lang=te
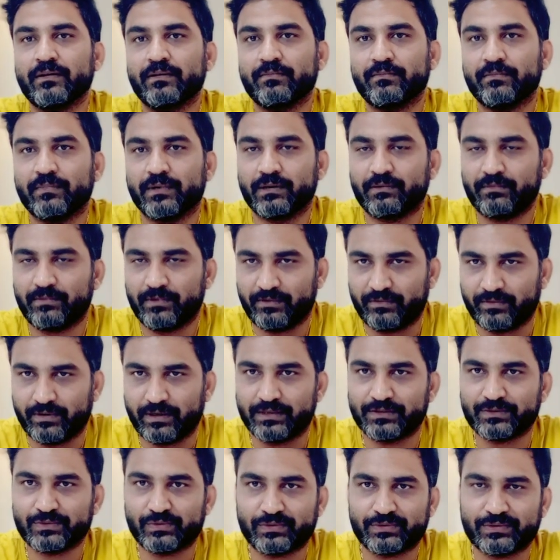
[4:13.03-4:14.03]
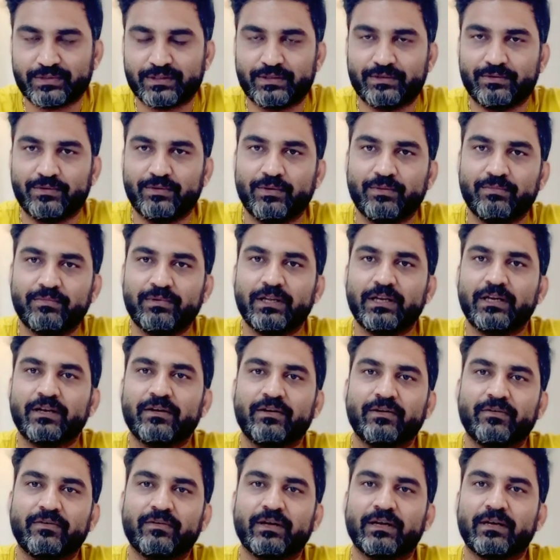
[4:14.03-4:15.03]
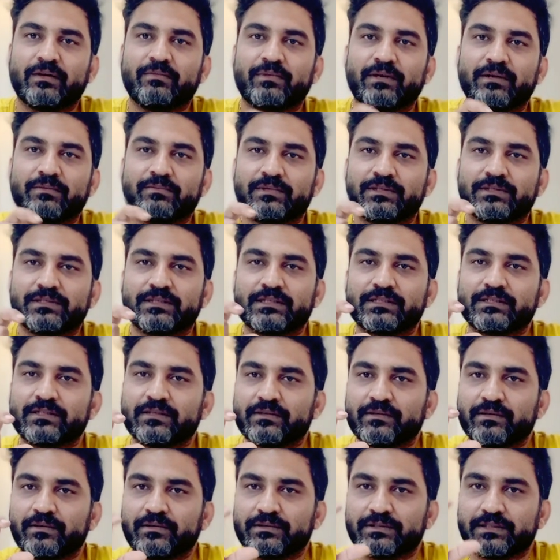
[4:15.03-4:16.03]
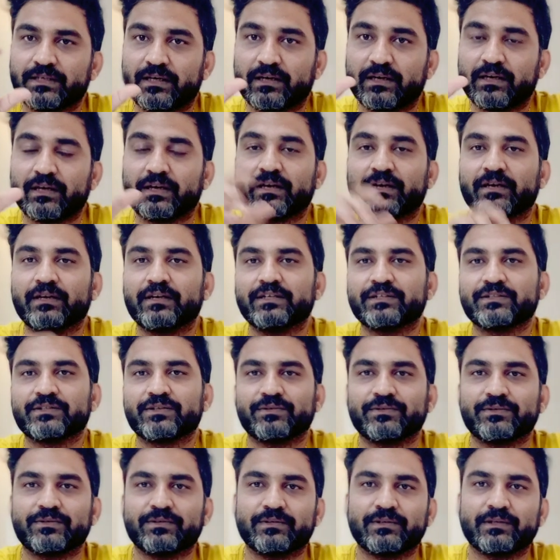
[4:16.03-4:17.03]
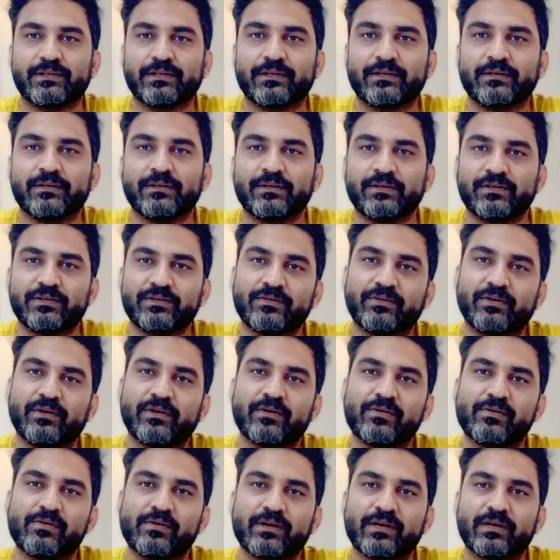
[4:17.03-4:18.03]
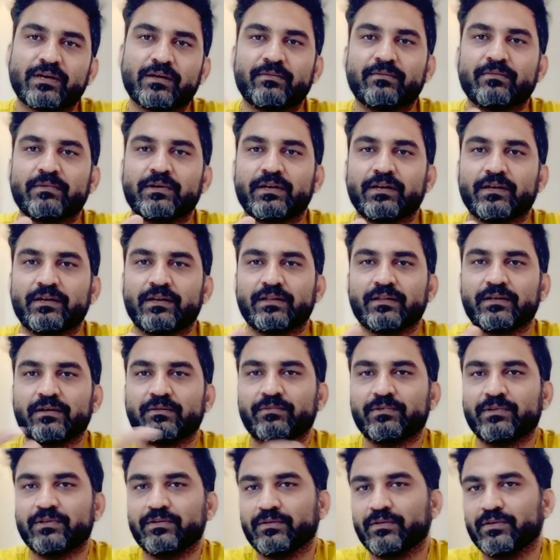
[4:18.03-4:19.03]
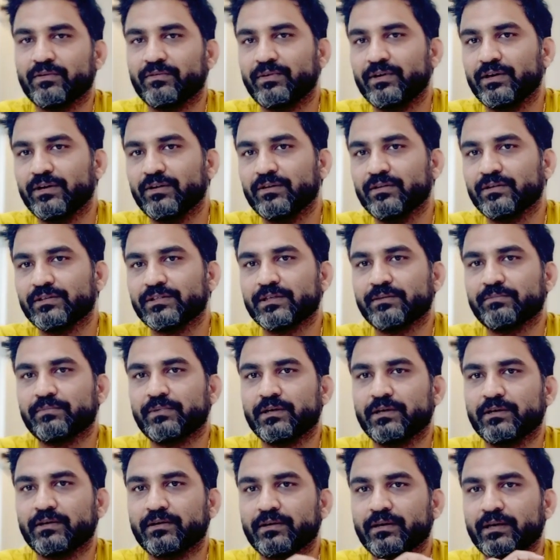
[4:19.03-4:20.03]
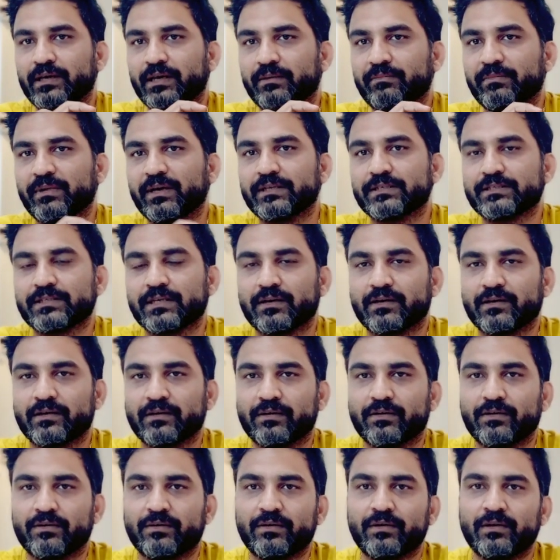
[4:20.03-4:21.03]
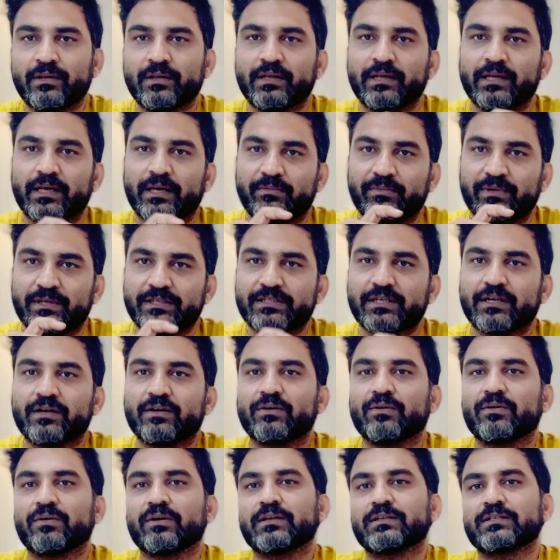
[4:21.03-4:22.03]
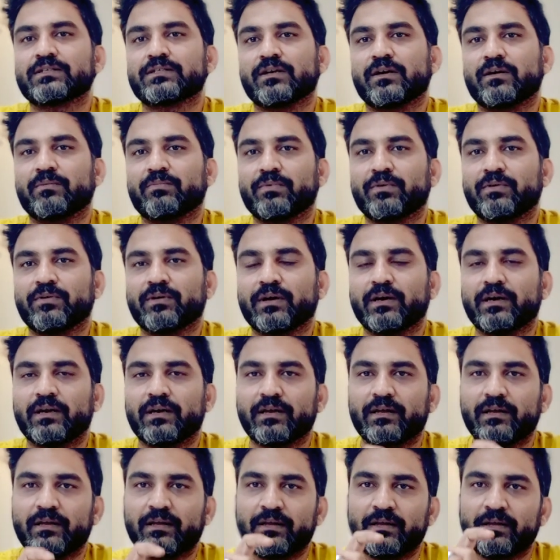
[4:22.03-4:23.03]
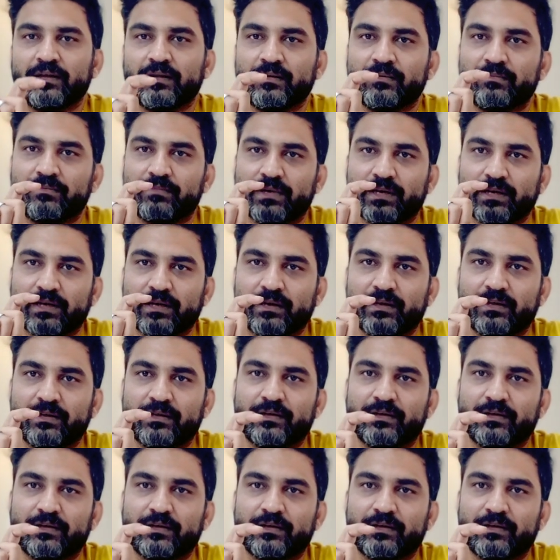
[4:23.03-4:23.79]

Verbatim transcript: మనం ఇవ్వాల్సి వస్తుంది హోమ్ డెలివరీ వల్ల మన బిజినెస్ చాలా ఇంక్రీజ్ అవుతుంది సో ఇంకొకటి నేను ఇంతకుముందు ఒక వీడియోలో చెప్పినట్టు అమెజాన్లో అమెజాన్ లోకల్ షాప్లో కానీ మనకి